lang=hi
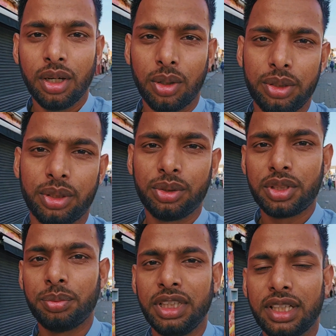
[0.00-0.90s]
और जो
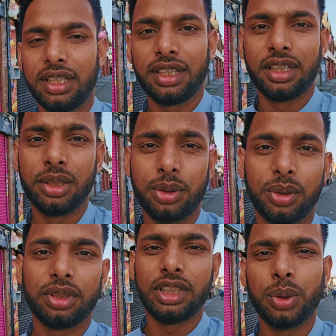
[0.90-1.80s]
दुश्मनियाँ हैं
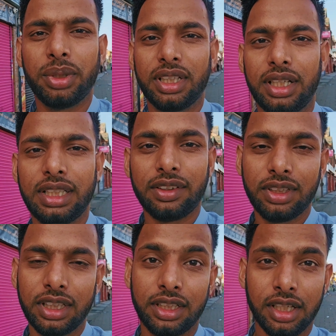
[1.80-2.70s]
जो दिल में अदावते
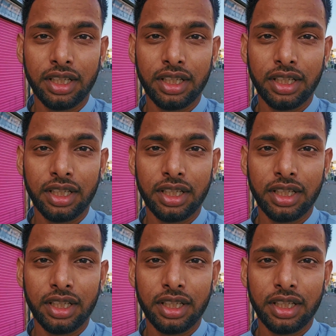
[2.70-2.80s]
हैं